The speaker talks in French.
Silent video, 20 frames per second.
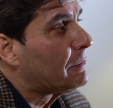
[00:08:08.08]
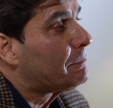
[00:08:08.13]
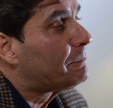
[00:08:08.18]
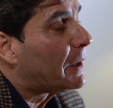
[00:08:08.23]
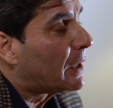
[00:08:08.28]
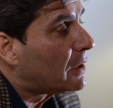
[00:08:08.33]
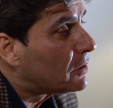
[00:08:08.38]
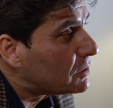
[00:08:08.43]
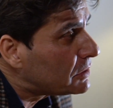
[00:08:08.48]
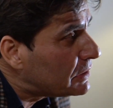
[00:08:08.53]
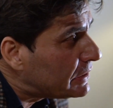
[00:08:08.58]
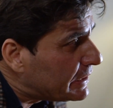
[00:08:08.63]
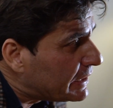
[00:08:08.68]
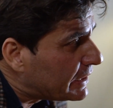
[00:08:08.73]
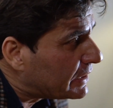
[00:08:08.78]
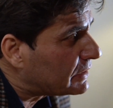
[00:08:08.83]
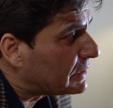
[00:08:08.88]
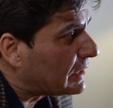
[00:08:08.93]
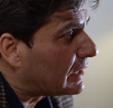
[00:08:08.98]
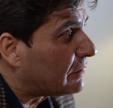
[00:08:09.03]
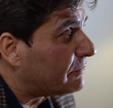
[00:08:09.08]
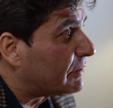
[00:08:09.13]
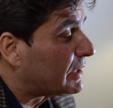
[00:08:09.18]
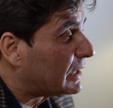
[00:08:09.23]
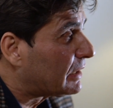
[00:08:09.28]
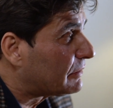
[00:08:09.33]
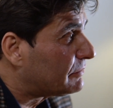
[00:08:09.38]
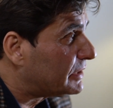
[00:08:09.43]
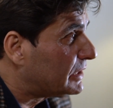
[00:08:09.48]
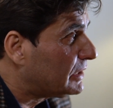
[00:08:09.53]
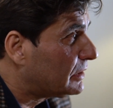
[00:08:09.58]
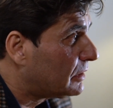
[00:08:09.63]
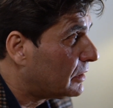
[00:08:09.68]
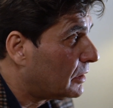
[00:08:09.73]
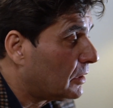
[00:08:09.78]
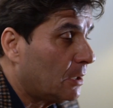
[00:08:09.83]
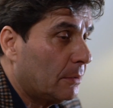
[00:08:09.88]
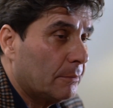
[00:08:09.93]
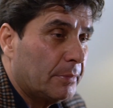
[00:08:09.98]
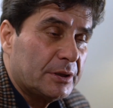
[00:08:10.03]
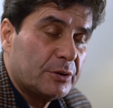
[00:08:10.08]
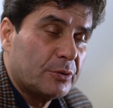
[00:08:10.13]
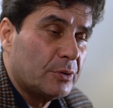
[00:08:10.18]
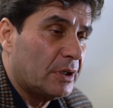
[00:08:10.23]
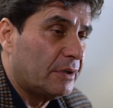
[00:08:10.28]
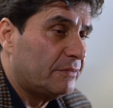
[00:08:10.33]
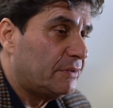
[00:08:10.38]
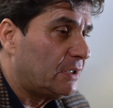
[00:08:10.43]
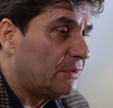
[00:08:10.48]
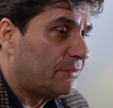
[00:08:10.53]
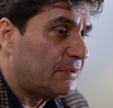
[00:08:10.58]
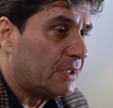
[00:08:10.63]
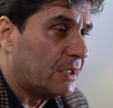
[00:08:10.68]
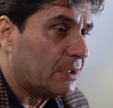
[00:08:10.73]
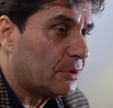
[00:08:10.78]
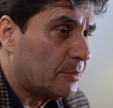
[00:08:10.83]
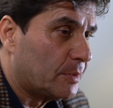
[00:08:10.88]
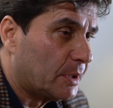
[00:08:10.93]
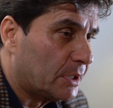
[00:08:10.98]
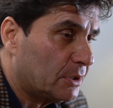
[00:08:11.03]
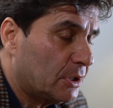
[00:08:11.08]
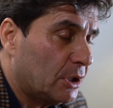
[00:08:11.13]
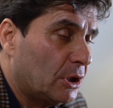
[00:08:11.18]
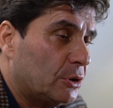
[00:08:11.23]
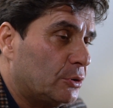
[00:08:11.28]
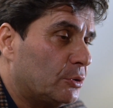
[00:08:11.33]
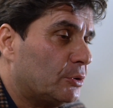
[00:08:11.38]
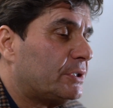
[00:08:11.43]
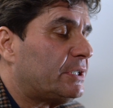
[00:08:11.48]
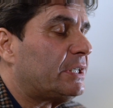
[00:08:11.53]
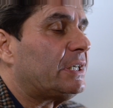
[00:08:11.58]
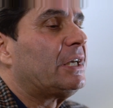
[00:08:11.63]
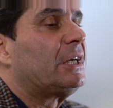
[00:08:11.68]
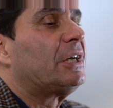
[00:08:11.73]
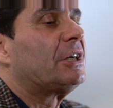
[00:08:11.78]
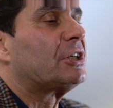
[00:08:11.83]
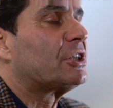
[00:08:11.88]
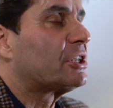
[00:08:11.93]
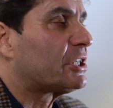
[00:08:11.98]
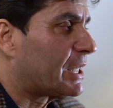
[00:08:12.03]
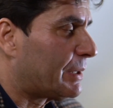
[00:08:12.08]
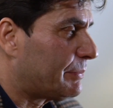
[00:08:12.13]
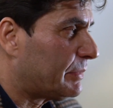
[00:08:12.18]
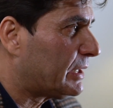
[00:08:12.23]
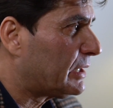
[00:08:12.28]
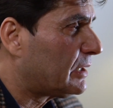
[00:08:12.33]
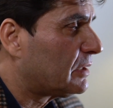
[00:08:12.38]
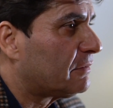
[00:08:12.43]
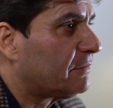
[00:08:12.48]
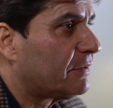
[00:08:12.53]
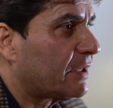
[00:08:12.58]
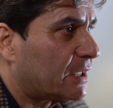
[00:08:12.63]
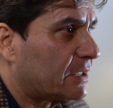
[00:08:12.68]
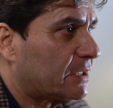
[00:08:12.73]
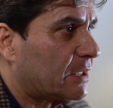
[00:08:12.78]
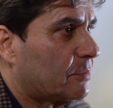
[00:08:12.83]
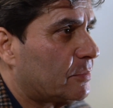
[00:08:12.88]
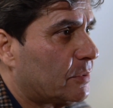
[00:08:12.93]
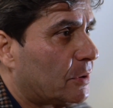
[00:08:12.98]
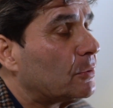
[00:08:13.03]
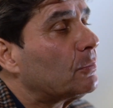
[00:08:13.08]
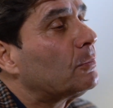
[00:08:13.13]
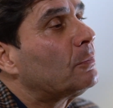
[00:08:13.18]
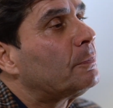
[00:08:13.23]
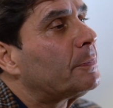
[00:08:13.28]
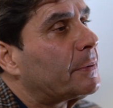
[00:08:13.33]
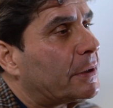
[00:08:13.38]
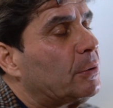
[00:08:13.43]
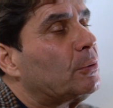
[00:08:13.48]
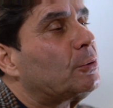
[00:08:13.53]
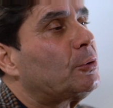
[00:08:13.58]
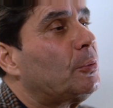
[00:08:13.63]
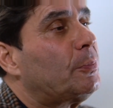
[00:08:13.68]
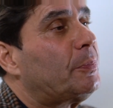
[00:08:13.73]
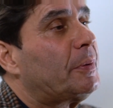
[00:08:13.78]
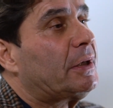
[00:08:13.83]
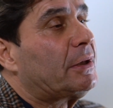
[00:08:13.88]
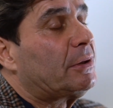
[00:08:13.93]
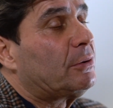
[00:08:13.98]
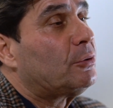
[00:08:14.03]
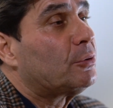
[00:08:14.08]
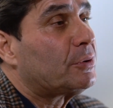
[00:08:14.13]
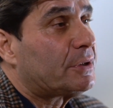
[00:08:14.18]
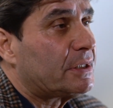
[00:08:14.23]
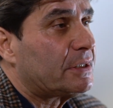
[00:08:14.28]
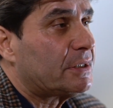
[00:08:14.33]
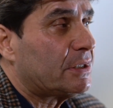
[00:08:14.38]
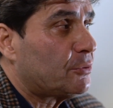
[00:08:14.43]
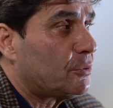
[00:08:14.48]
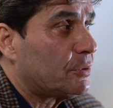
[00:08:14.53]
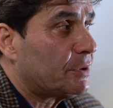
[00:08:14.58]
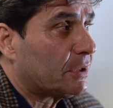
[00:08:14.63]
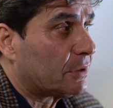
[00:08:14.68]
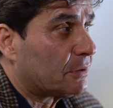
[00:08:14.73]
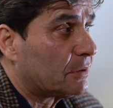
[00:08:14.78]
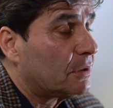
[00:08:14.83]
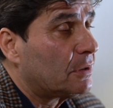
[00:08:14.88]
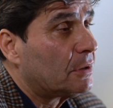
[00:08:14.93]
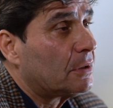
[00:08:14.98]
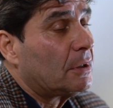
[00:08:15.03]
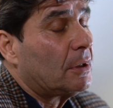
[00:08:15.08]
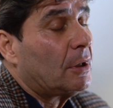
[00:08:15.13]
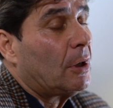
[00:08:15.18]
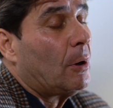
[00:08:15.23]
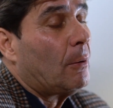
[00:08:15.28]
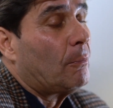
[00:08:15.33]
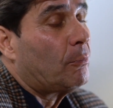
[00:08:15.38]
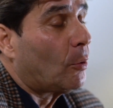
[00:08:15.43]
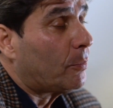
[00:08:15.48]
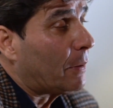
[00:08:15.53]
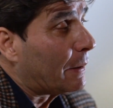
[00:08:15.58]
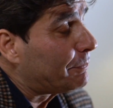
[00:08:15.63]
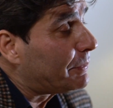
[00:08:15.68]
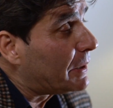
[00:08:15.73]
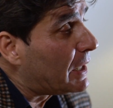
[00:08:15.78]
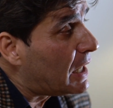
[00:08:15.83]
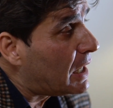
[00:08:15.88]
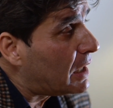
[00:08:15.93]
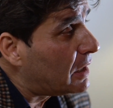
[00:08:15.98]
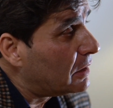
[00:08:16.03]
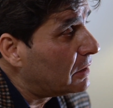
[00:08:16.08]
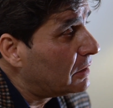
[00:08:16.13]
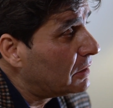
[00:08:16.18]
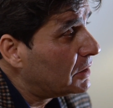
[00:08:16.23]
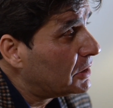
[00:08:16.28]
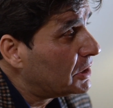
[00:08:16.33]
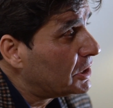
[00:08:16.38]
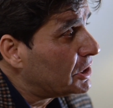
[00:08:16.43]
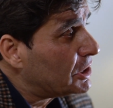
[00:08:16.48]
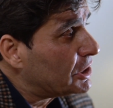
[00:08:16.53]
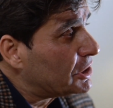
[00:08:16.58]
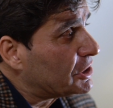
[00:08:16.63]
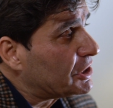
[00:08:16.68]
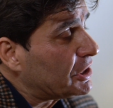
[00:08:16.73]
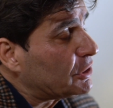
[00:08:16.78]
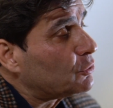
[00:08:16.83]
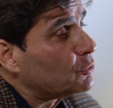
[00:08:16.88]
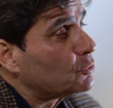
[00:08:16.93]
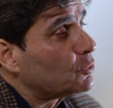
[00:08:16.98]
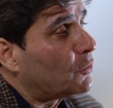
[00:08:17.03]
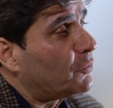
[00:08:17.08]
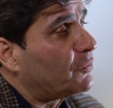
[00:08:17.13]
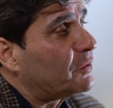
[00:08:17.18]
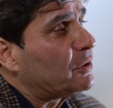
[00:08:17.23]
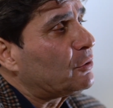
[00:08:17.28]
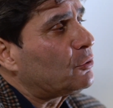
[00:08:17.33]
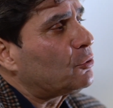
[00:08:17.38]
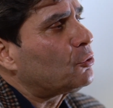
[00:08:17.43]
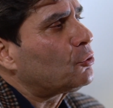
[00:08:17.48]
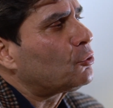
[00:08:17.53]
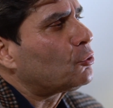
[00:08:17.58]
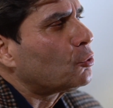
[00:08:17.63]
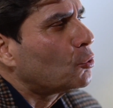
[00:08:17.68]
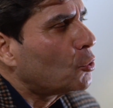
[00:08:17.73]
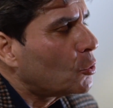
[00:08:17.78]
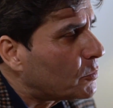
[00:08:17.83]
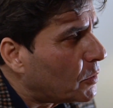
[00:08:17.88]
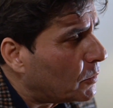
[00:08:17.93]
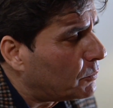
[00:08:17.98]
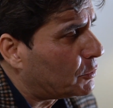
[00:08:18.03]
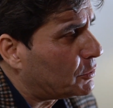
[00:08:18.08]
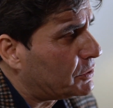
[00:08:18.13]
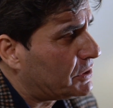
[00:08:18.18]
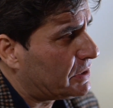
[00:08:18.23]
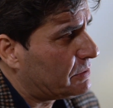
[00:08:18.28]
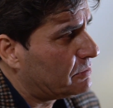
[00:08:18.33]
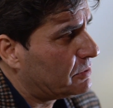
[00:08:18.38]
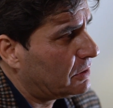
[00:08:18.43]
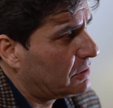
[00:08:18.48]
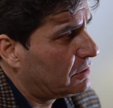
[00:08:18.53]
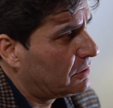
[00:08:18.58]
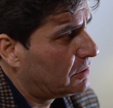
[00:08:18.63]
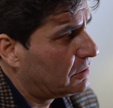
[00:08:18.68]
pas en lien avec la ville, parce que la ville finalement ne s'est jamais véritablement préoccupée de ses étudiants. Pour ma part, j'ai toujours fait tout mon possible.